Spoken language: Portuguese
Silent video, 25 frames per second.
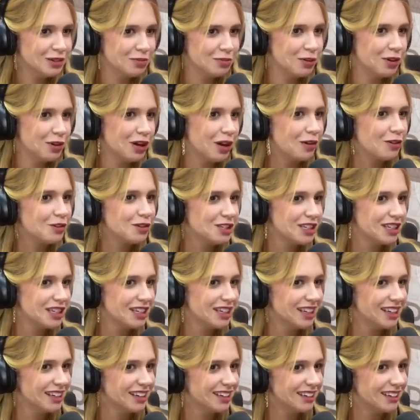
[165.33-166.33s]
tipo, na
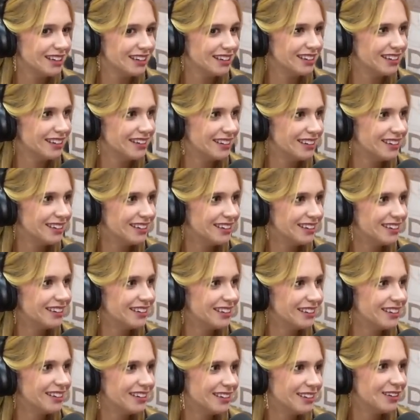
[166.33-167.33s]
cozinha
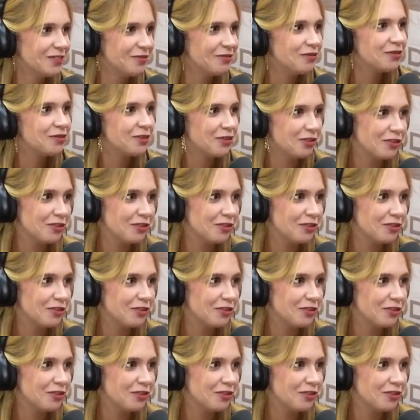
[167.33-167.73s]
Falando, tá.